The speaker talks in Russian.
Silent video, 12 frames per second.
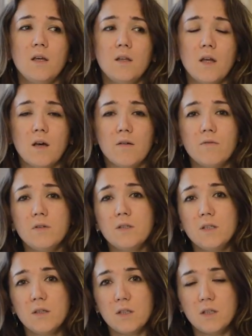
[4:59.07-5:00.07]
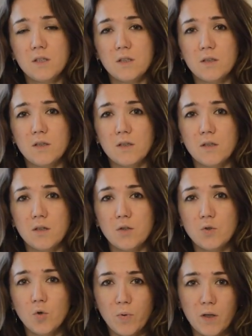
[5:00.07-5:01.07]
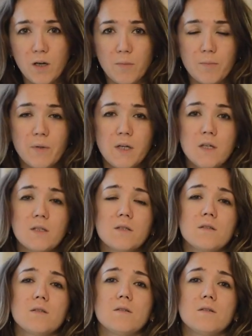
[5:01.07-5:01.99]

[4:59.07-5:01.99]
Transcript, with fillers: Итак, вы делаете теплый компресс